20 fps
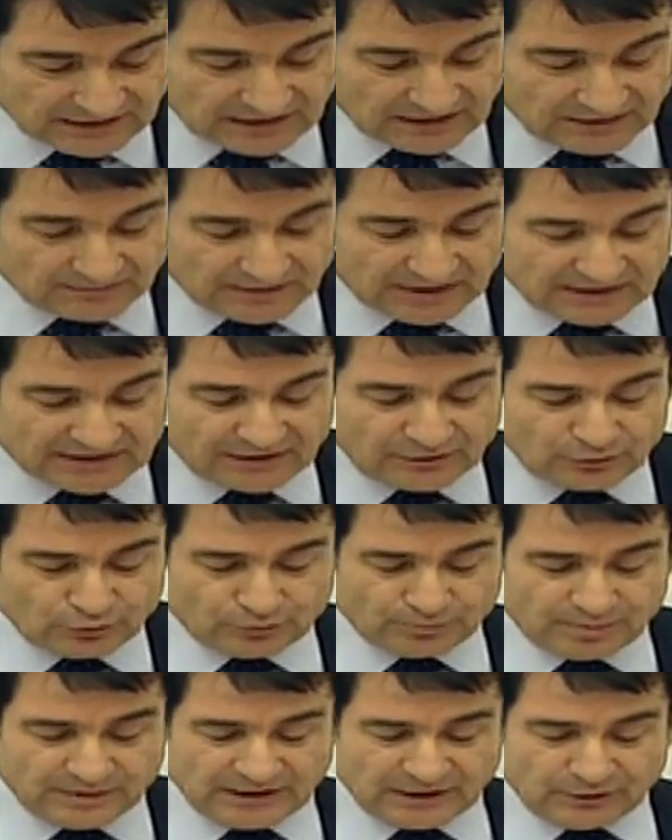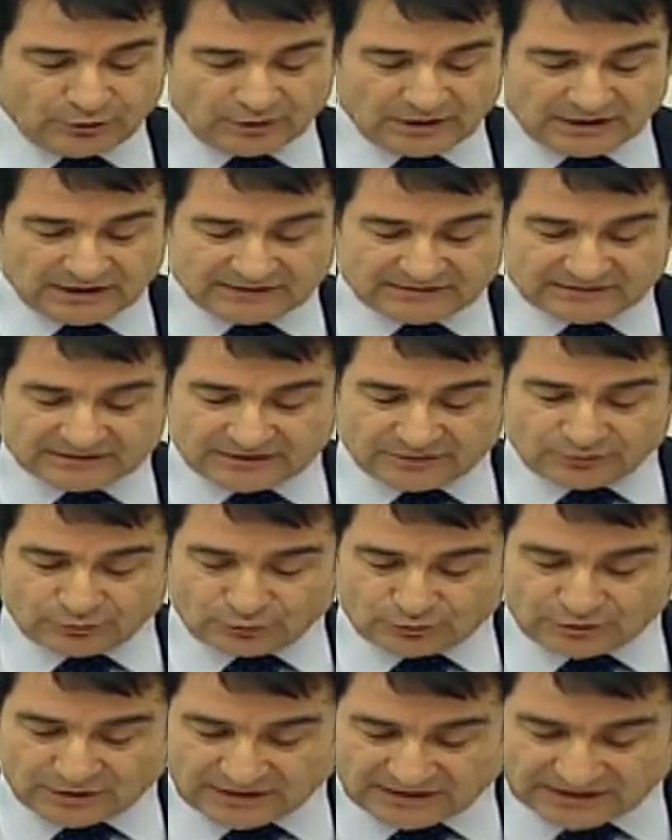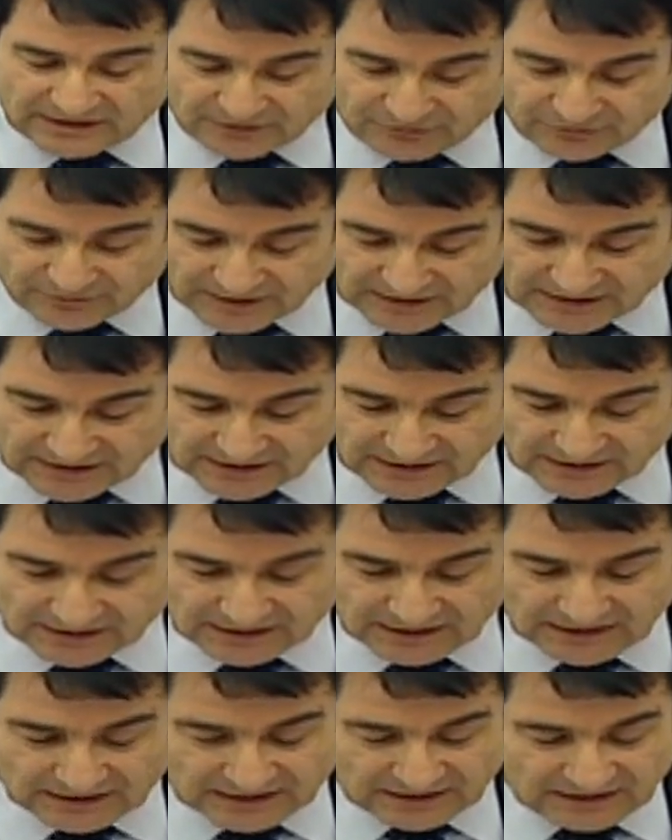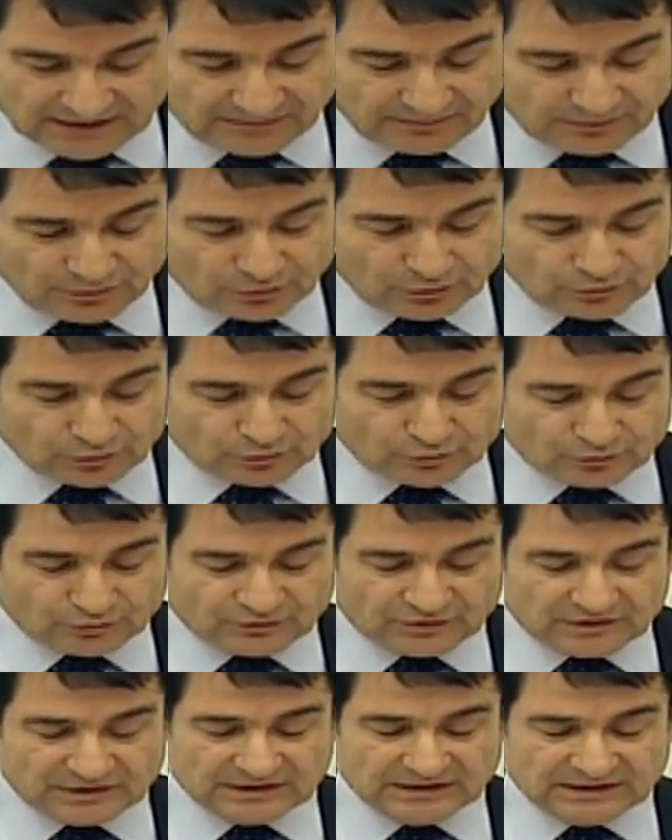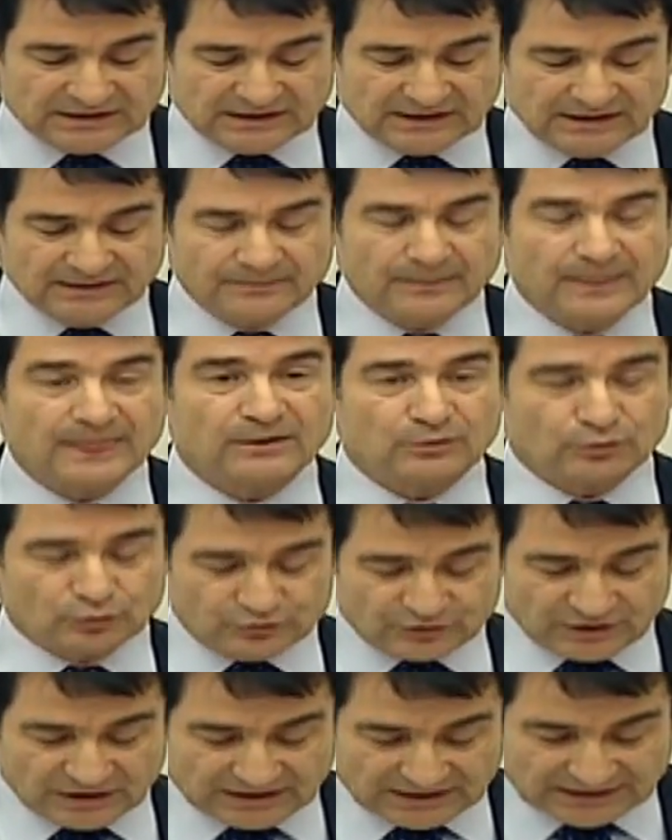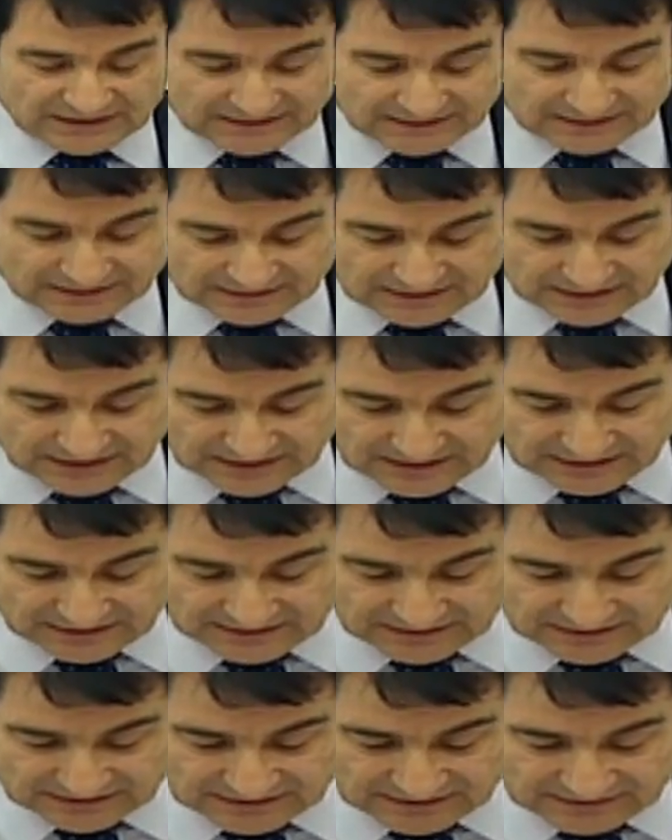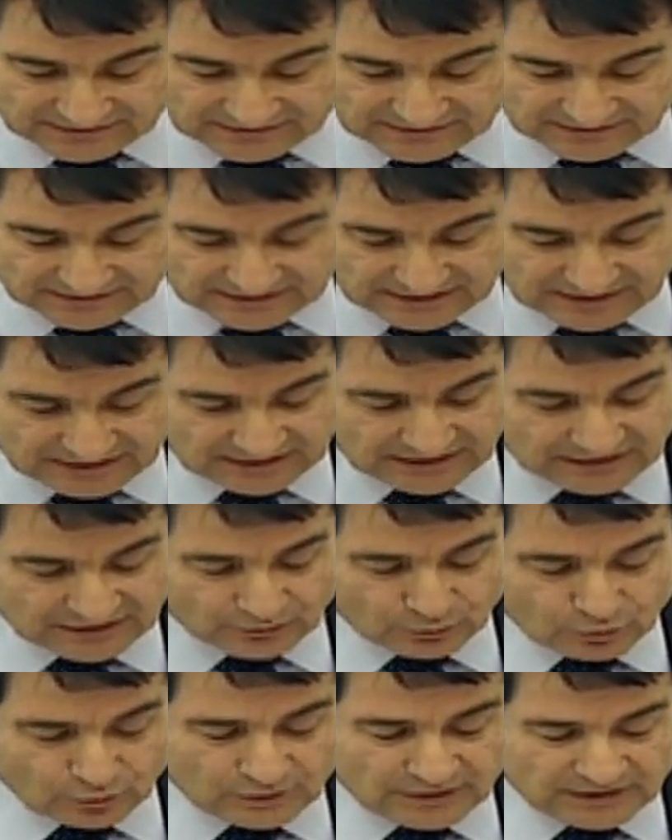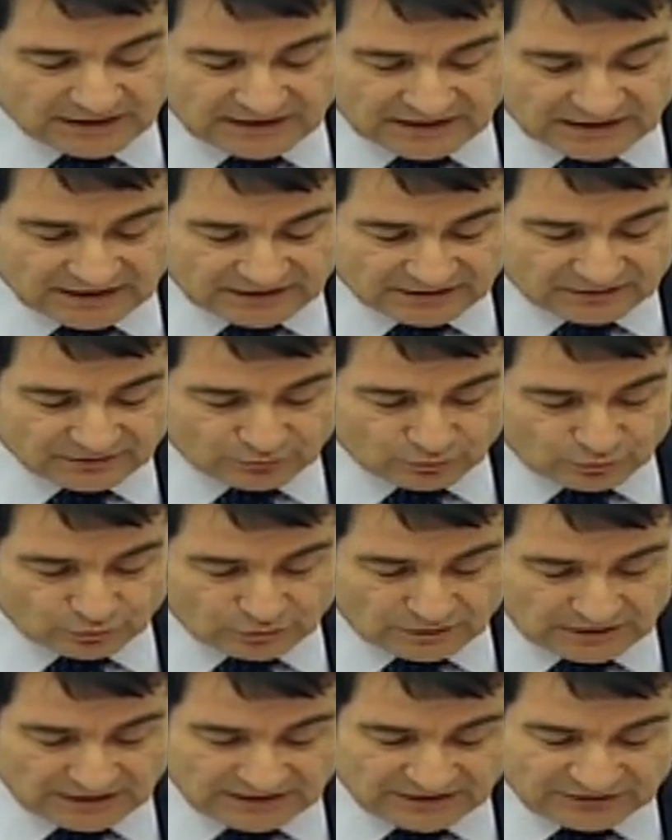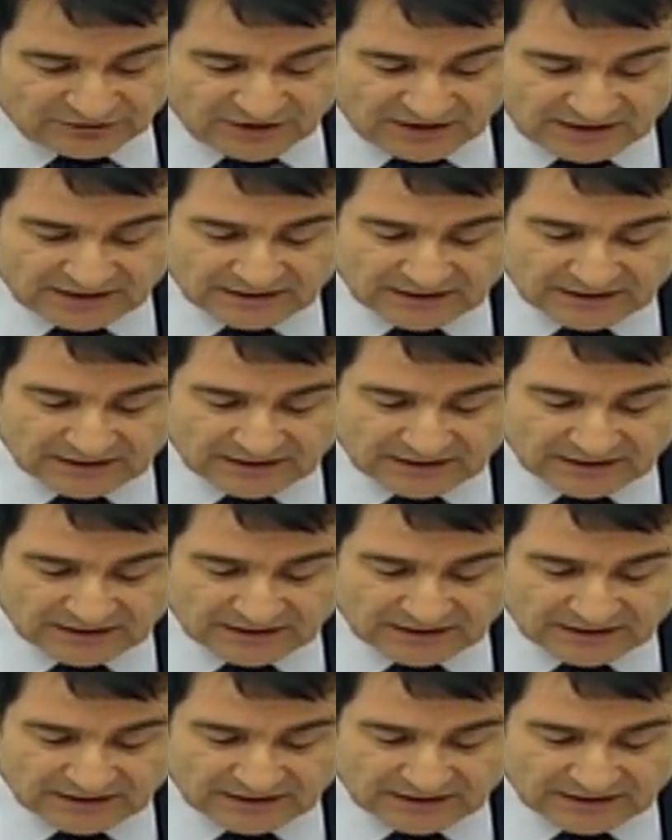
Madde hükmüne göre asgari ücret teşviki 2019 yılında Ocak-Aralık ayları arasında 12 ay uygulanacak.